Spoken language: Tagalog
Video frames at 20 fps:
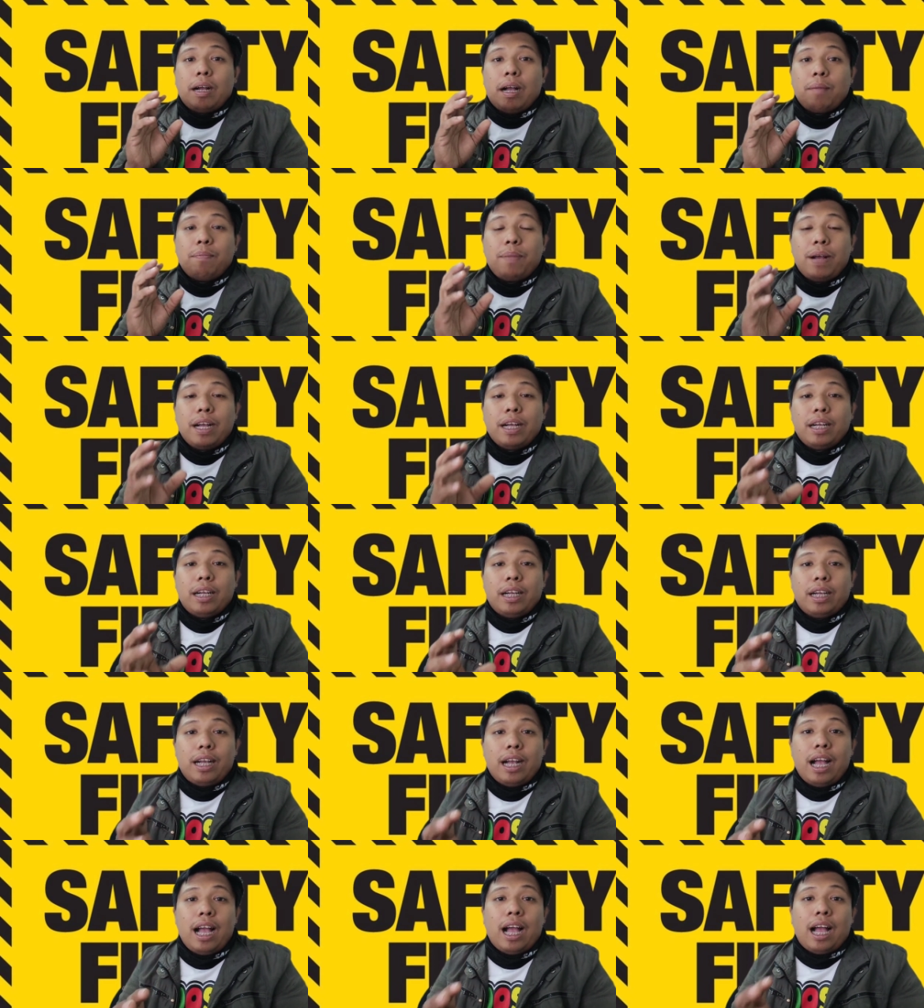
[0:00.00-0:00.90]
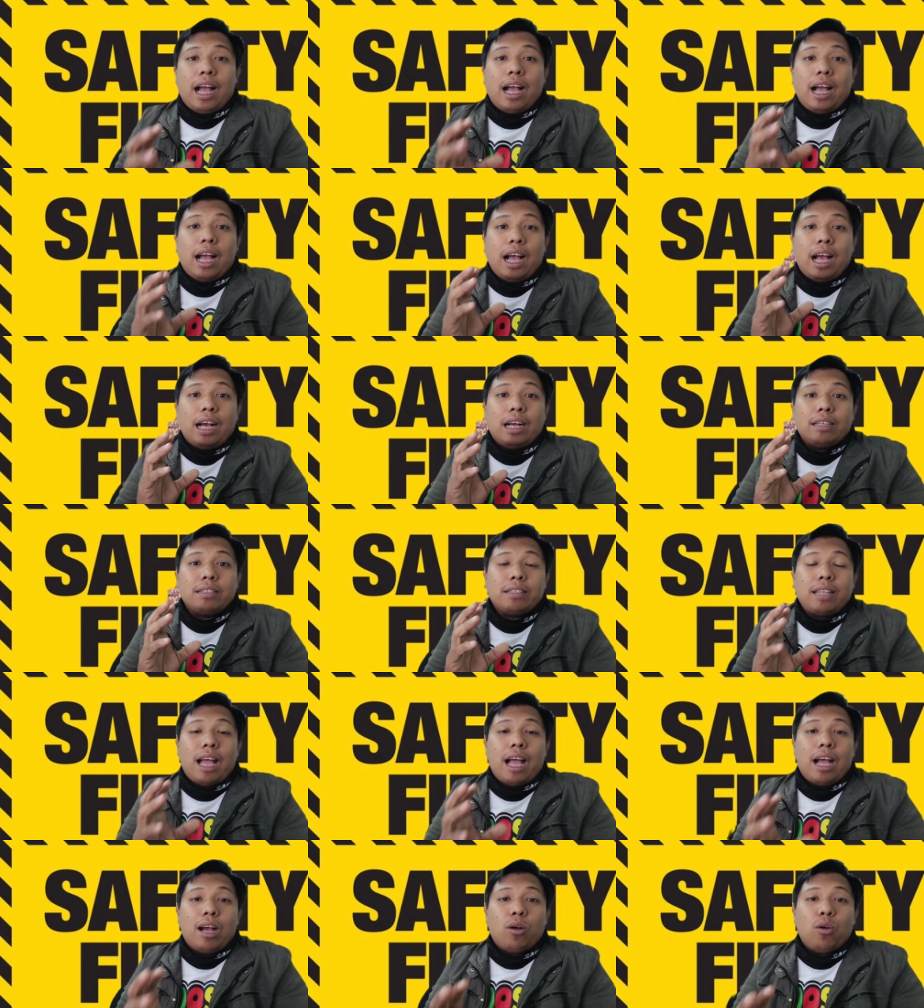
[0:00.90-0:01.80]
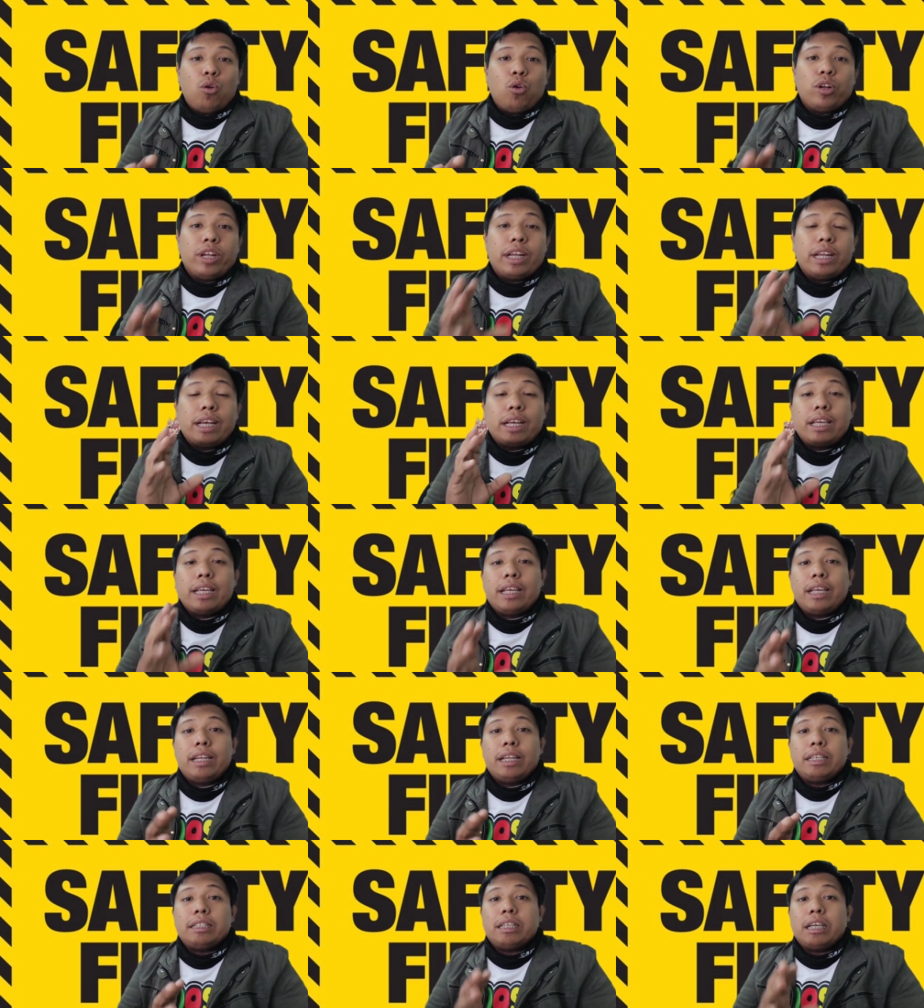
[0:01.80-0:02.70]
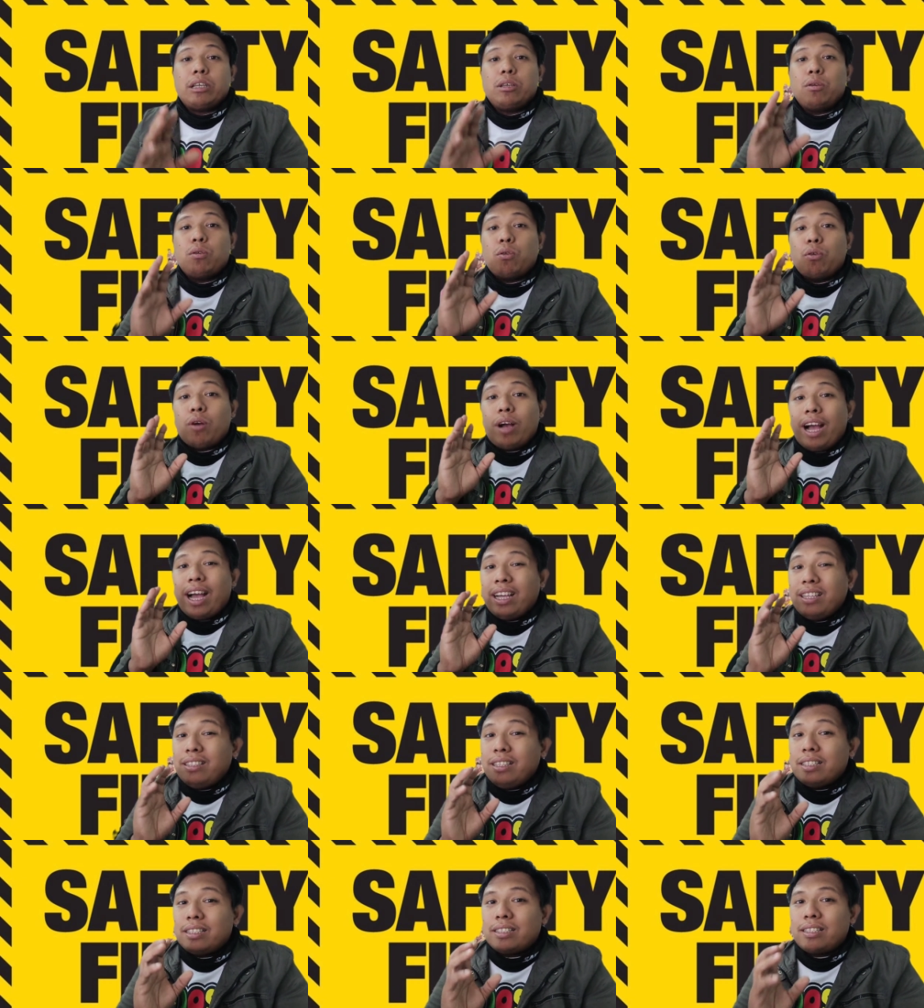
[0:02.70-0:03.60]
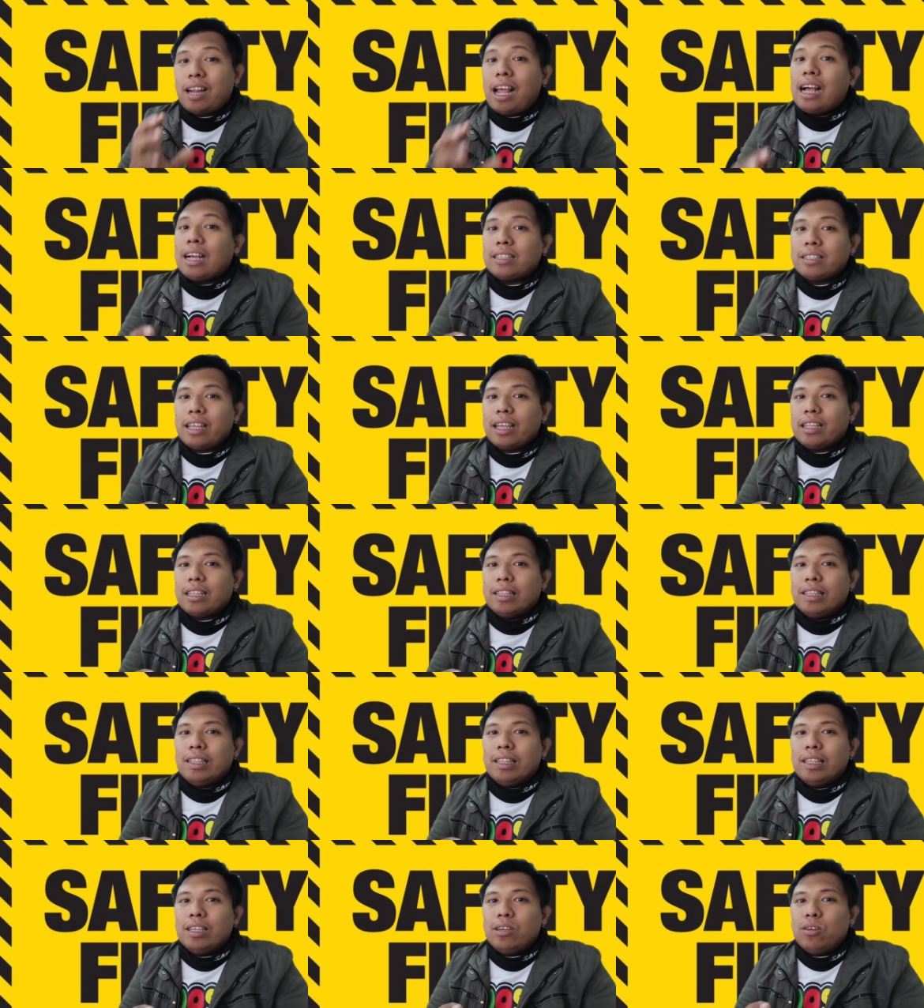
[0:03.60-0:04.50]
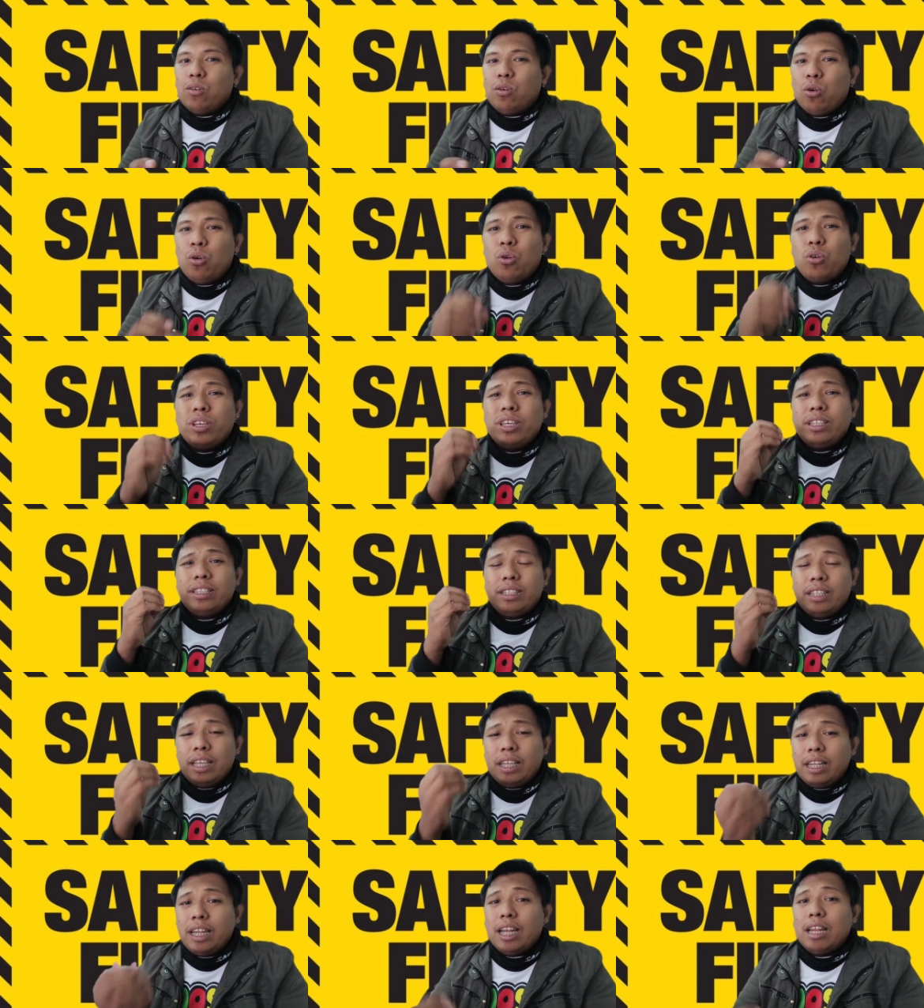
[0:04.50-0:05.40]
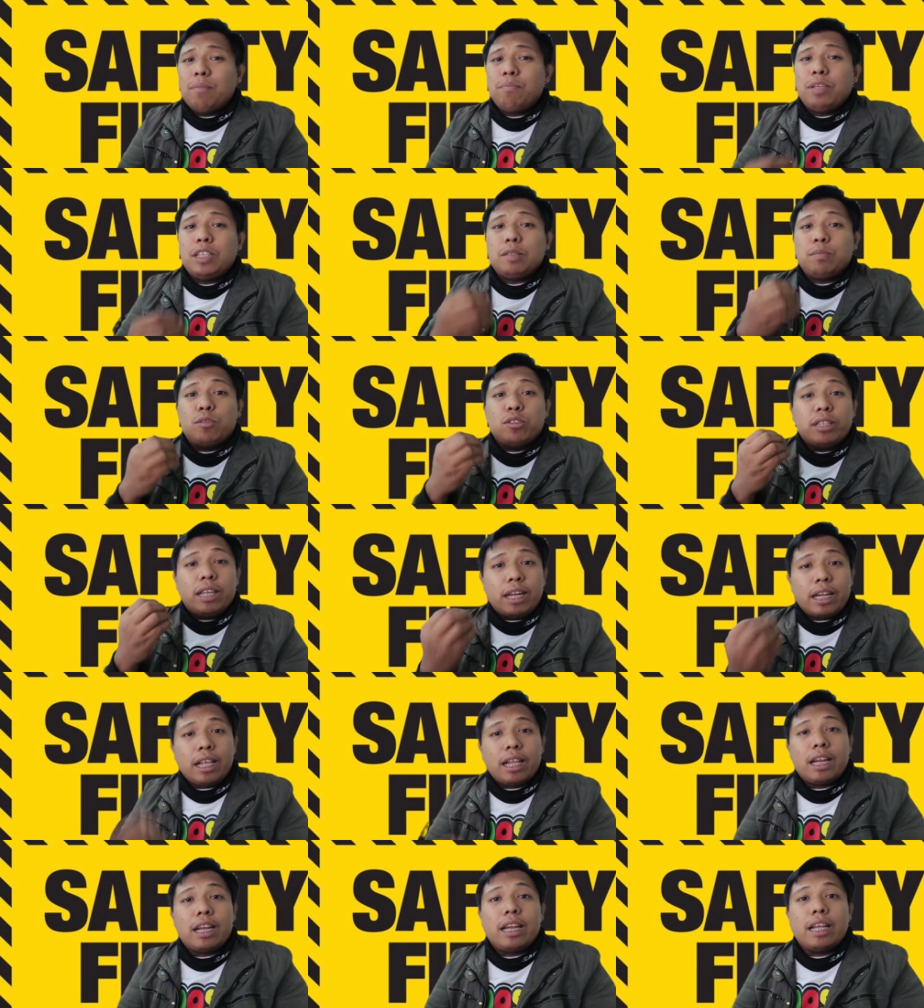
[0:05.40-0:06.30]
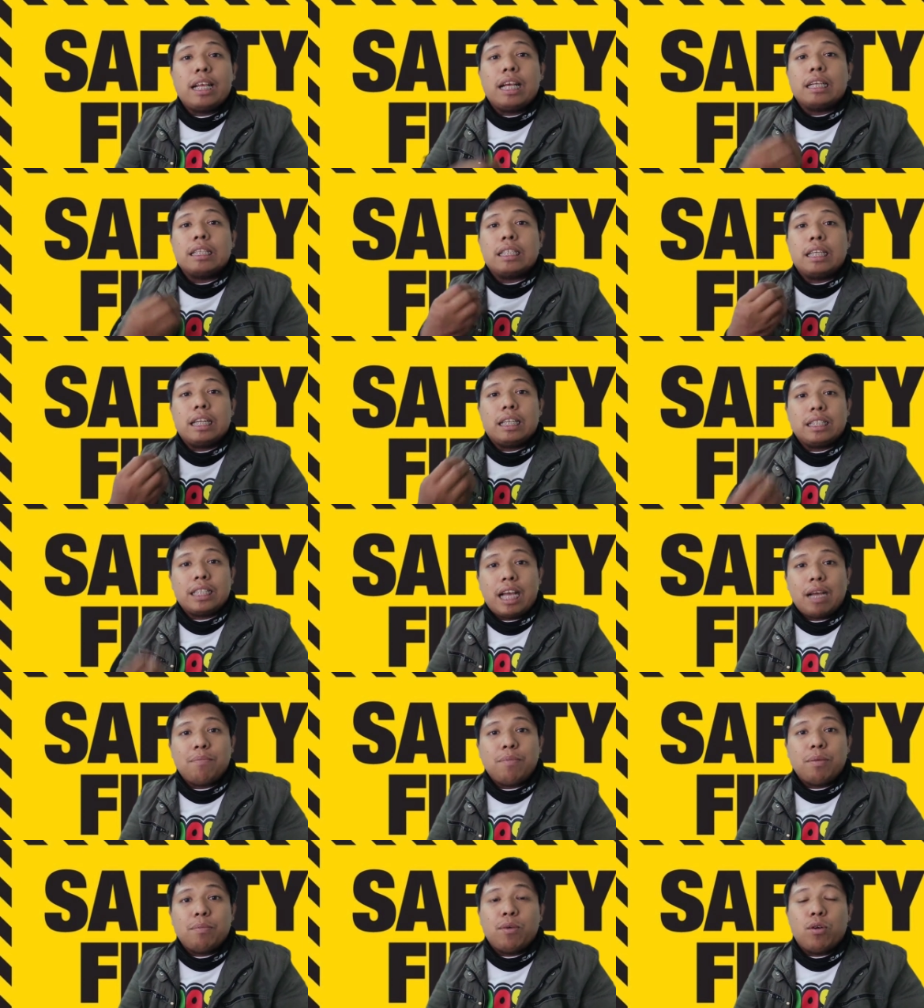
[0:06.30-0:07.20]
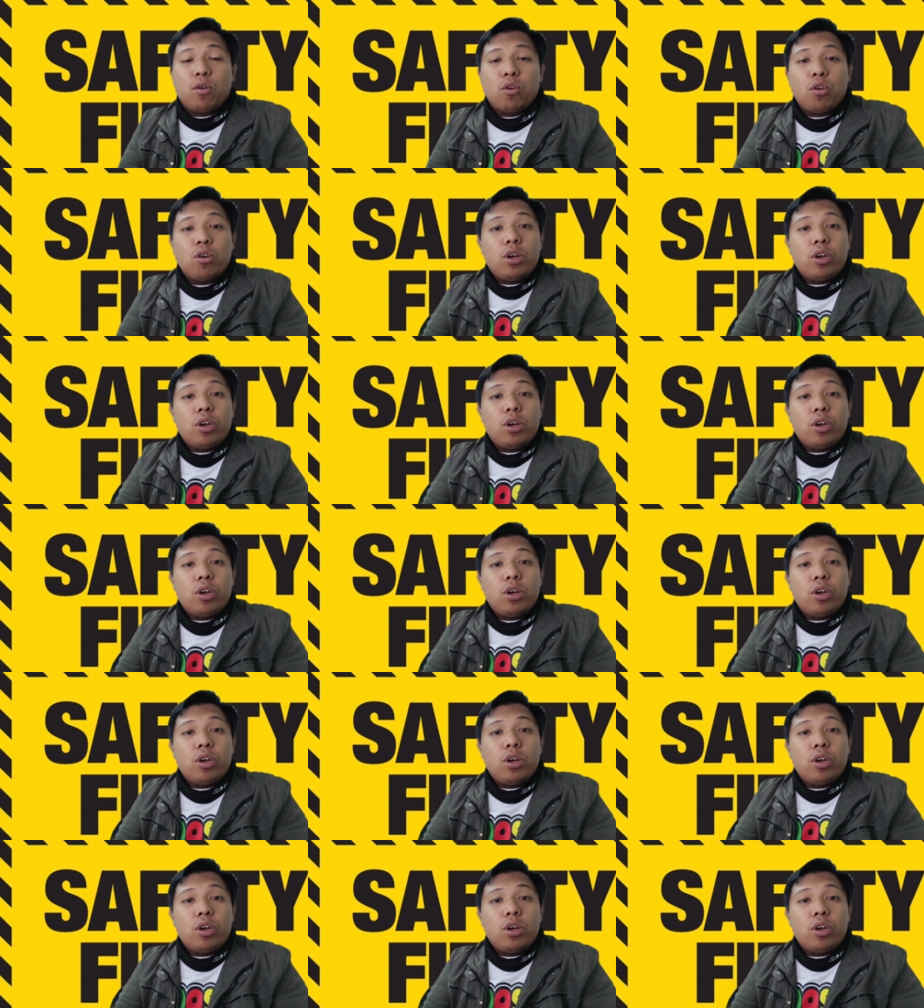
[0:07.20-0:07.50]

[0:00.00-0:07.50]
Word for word: Kapag ka ang tao na nakikinig sa'yo ay distracted o hindi nila mismo naririnig ang sinasabi mo,